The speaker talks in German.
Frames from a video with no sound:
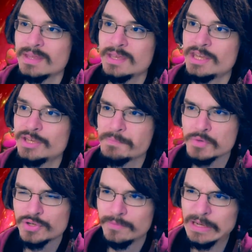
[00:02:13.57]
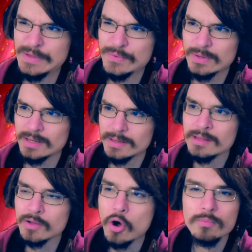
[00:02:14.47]
ich möchte vielleicht sogar
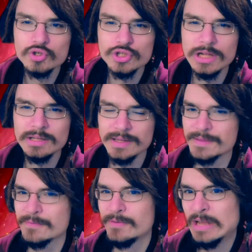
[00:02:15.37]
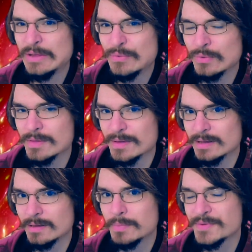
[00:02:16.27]
in den Raum stellen, dass er vielleicht sogar
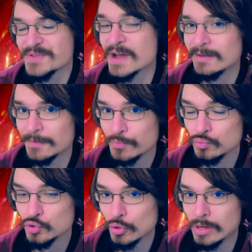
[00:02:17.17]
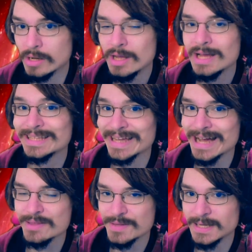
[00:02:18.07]
seine bezahlenden Zuschauer
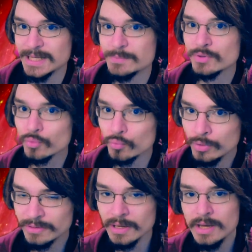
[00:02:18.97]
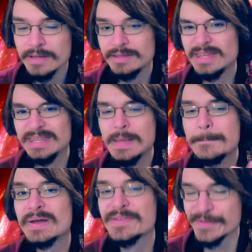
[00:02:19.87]
tatsächlich betrügt. Die
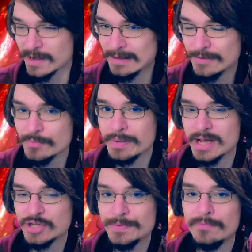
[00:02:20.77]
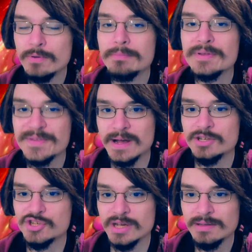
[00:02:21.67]
bezahlen zum Beispiel für einen
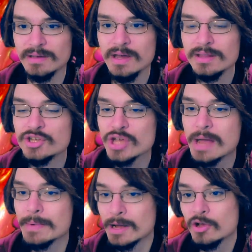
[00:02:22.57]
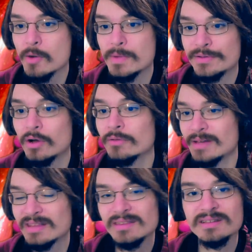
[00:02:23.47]
Bezahlchat, die schreiben einen Kommentar und
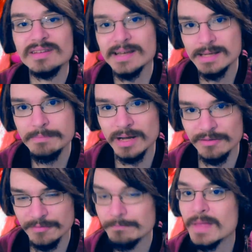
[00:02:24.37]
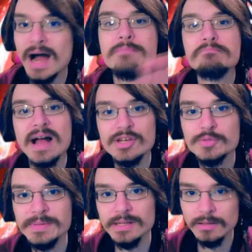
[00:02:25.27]
werden dann direkt gebannt ein
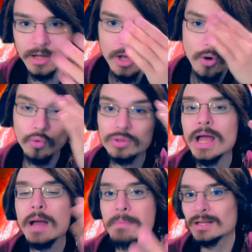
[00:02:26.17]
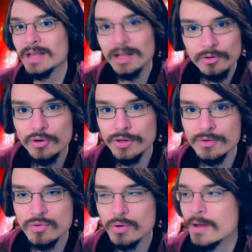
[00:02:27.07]
Beispiel. Oder er macht eine
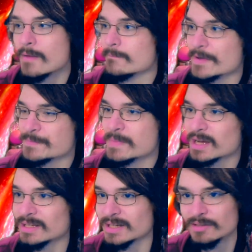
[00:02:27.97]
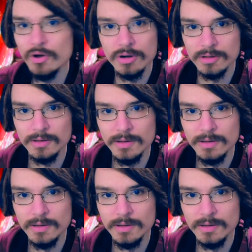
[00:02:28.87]
Ankündigung. Was macht er dann noch?